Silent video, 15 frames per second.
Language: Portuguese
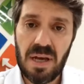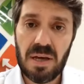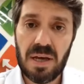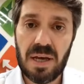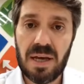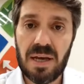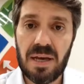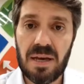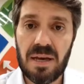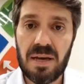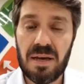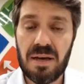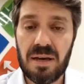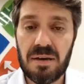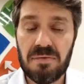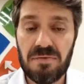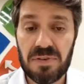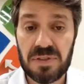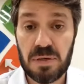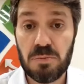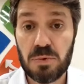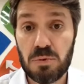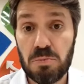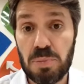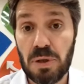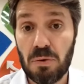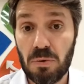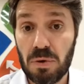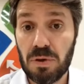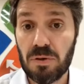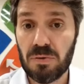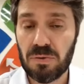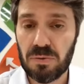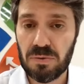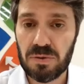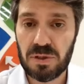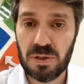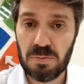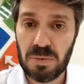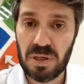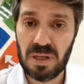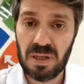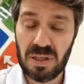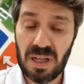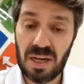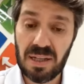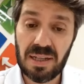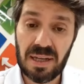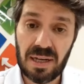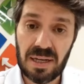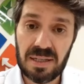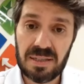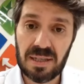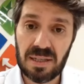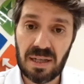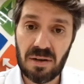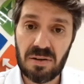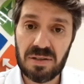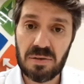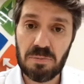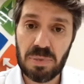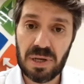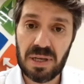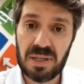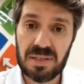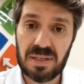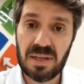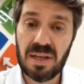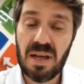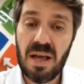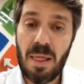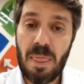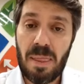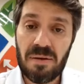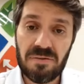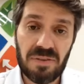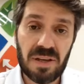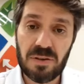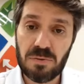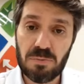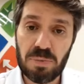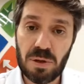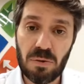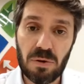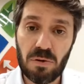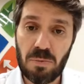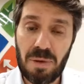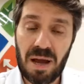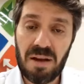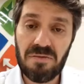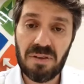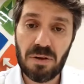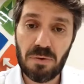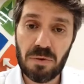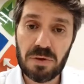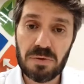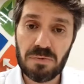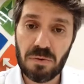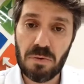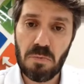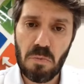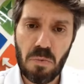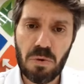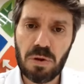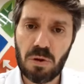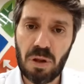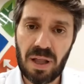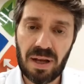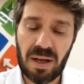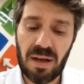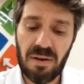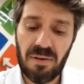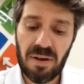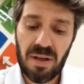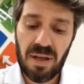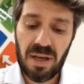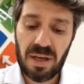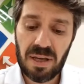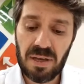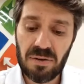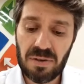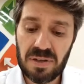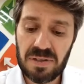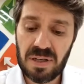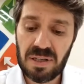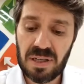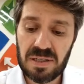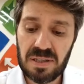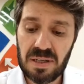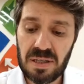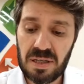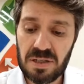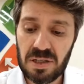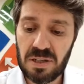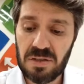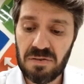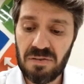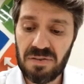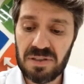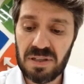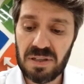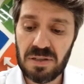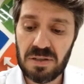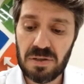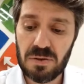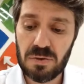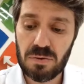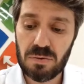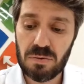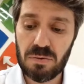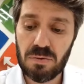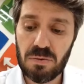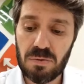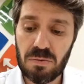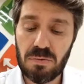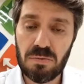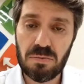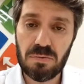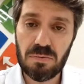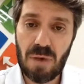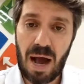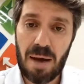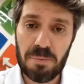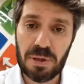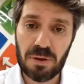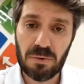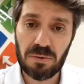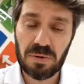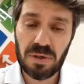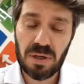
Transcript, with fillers: É, fizemos um piloto, o time da liderança da nossa empresa fez um piloto maravilhoso, foi muito legal. E eu tenho certeza que a gente vai fazer disso um hábito.